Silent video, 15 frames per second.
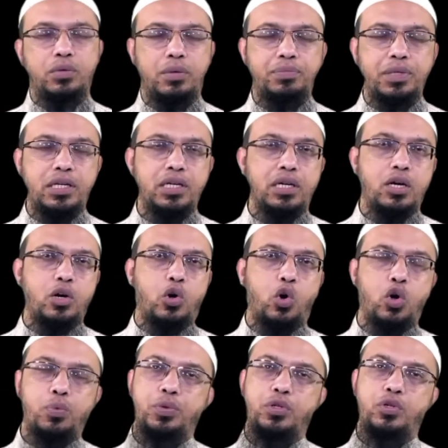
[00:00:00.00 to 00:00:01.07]
অথবা আপনি
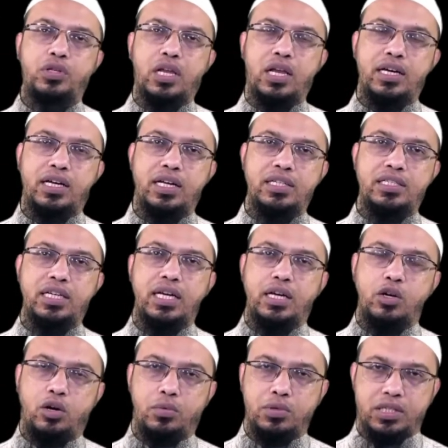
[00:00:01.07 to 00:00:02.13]
অর্পিত তালাকের যে
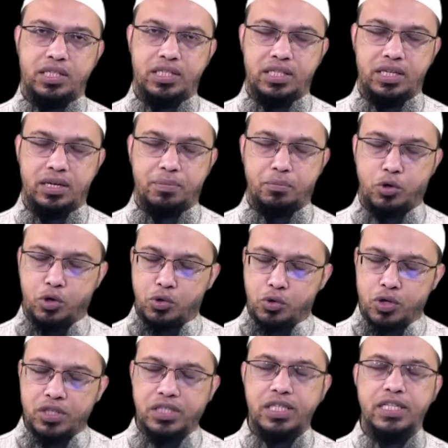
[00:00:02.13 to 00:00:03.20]
ক্ষমতা সেটা প্রয়োগ
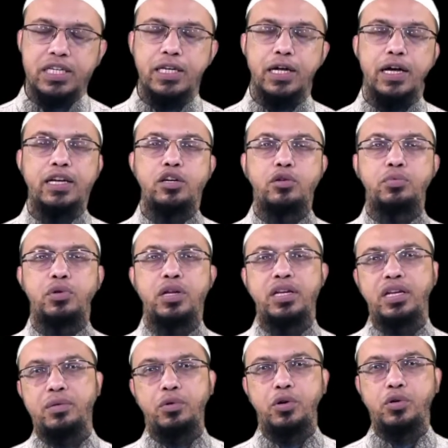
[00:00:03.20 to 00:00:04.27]
করেছেন কিনা এটার উপরে
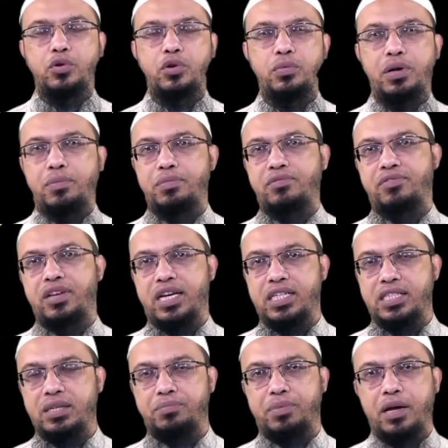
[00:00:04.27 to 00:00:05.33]
নির্ভর করবে আপনি ফিরে
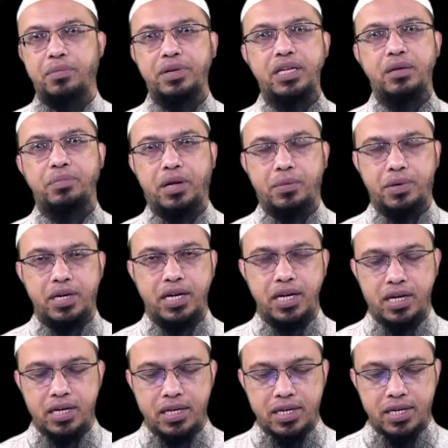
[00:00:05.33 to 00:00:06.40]
আসতে পারবেন কি পারবেন
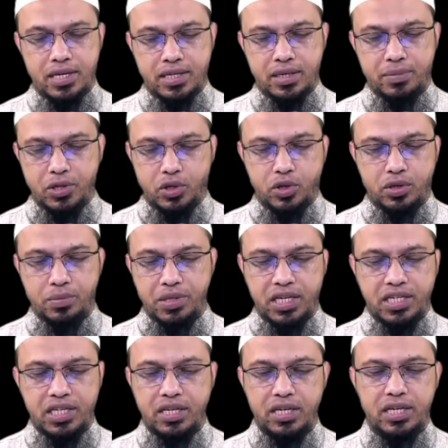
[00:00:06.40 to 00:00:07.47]
না সে বিষয়টি
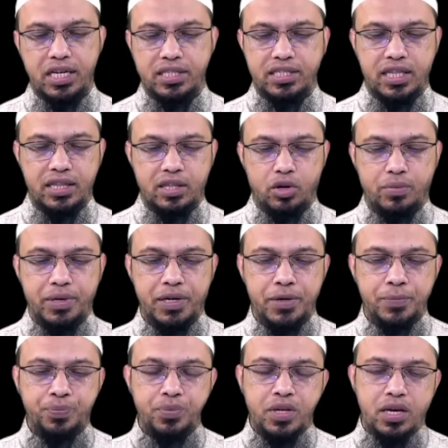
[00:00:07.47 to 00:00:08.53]
বিধা সেটি জানতে হবে
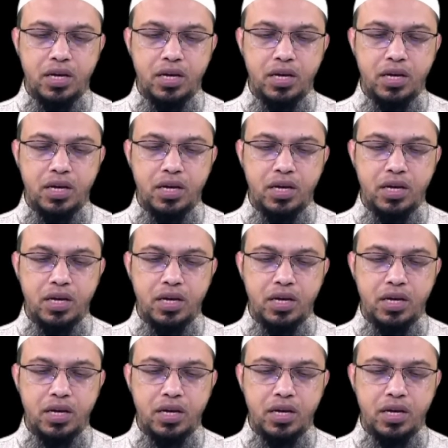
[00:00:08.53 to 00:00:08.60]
